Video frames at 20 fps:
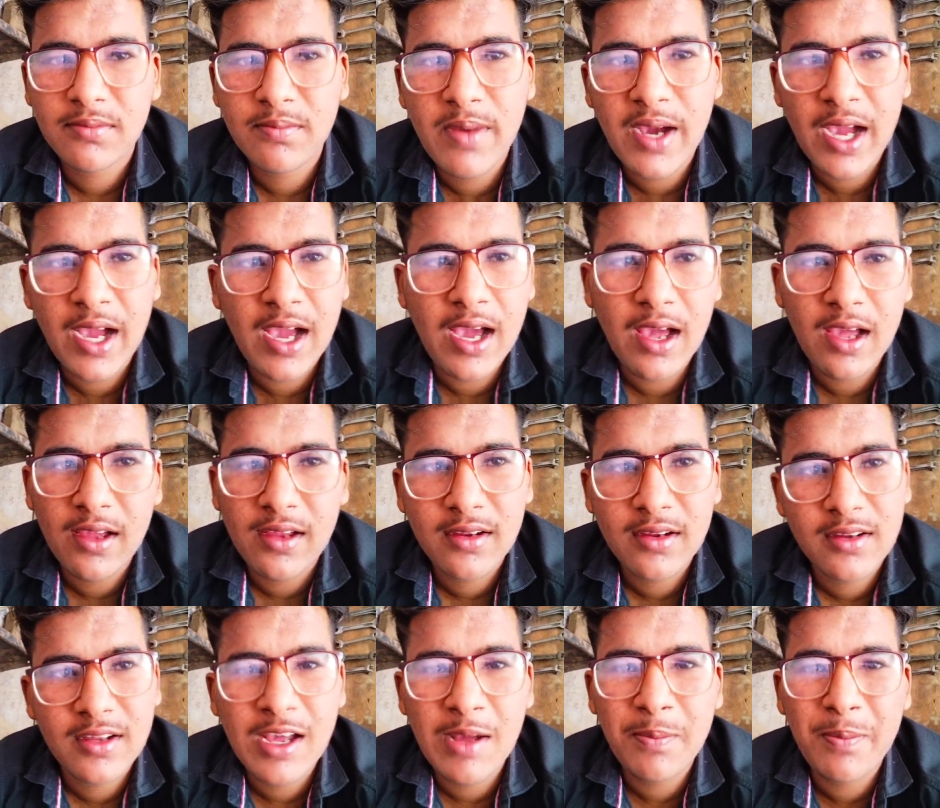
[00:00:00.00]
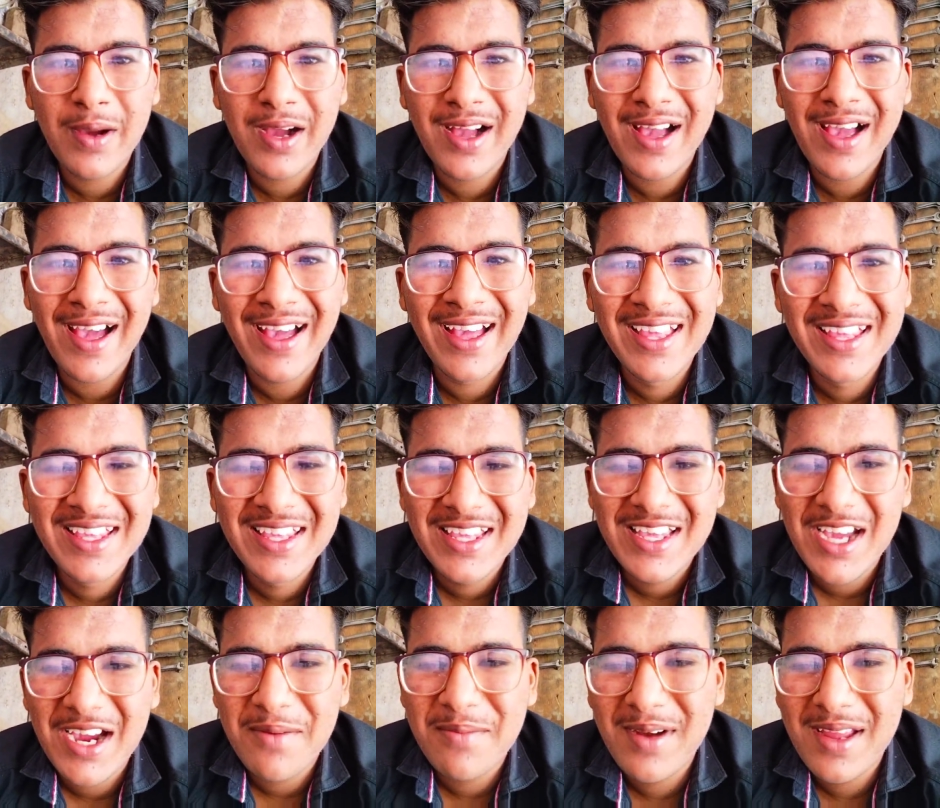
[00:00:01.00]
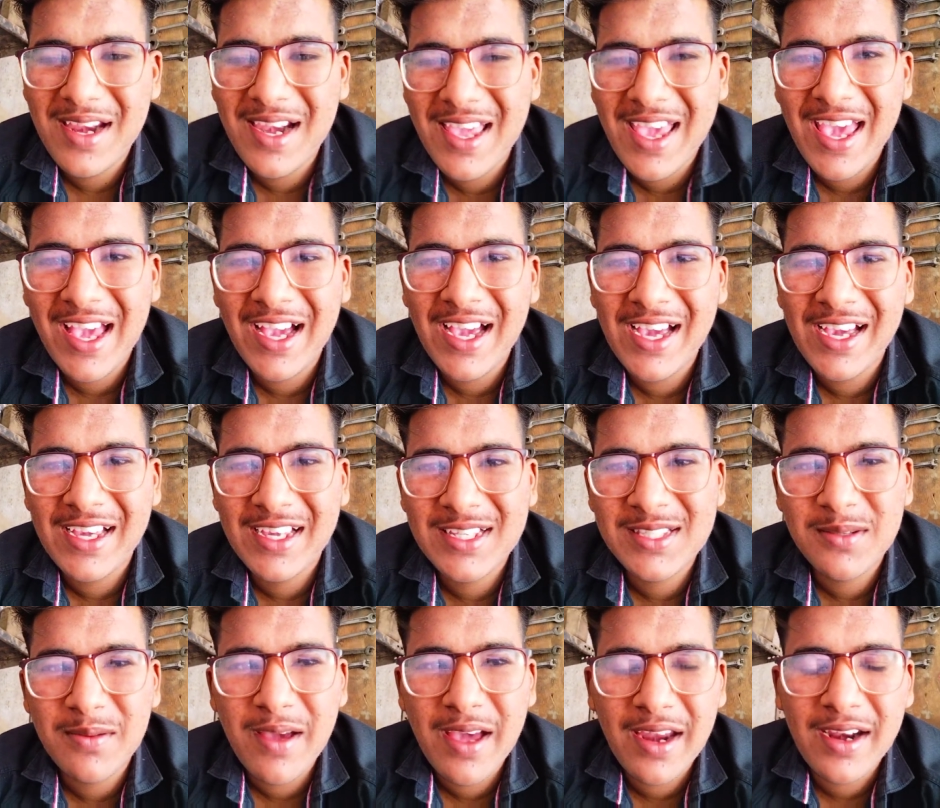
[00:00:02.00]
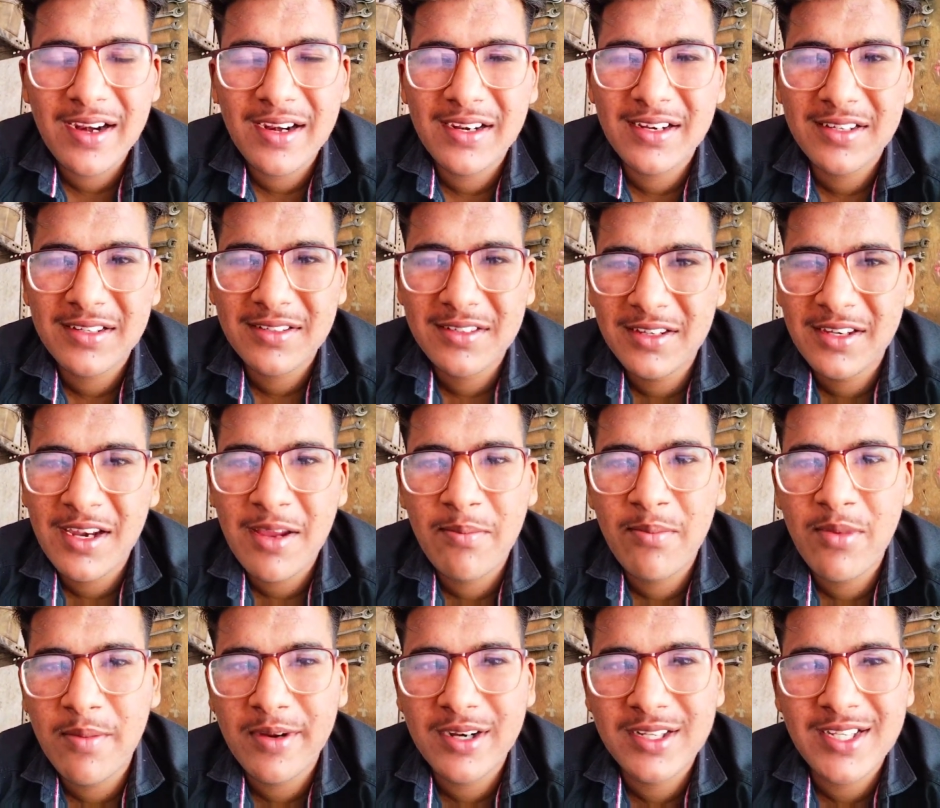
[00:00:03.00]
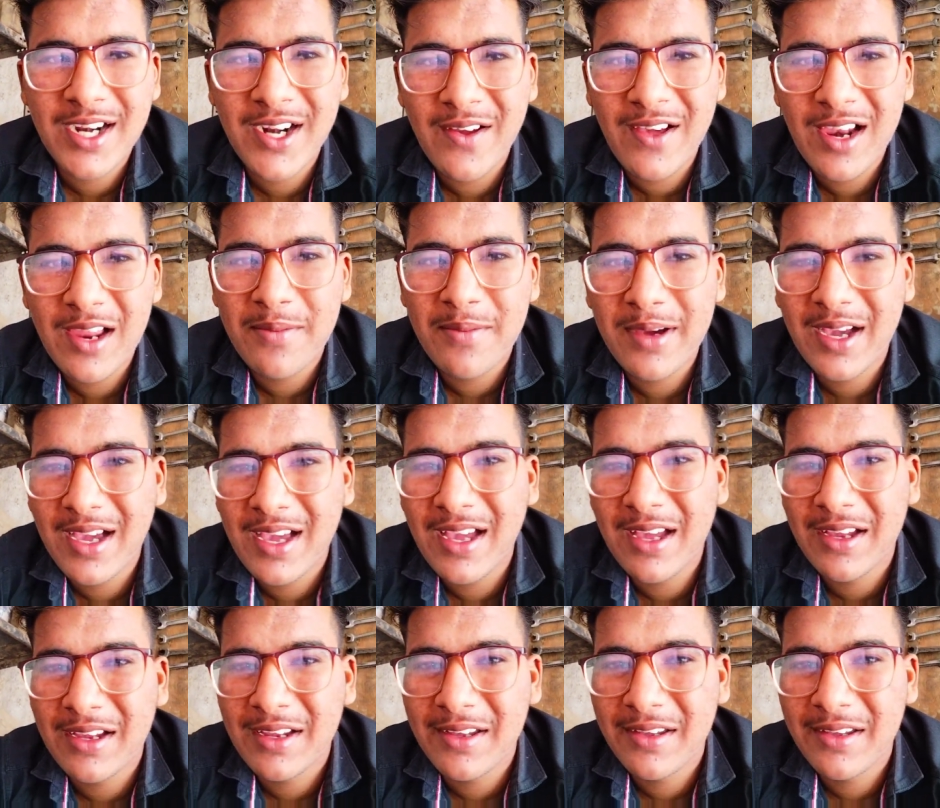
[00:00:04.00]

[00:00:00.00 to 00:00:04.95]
पक्का अब पक्का अब डेली आएगा इस बार नब्बे परसेंट वाला पक्का